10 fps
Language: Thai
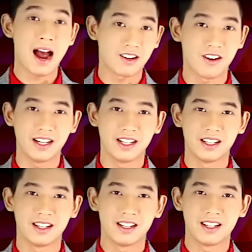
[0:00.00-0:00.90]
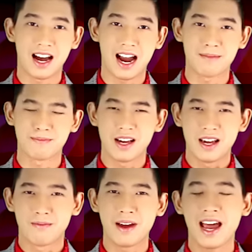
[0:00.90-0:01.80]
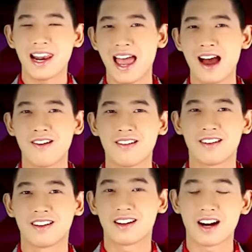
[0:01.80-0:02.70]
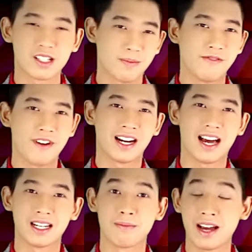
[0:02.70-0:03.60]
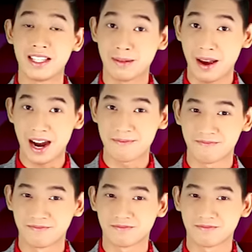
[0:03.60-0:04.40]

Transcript: มากๆหน่อยนะครับ ไม่งั้นแล้วเราจะเป็นแฟนกันทำไมจริงไหมครับ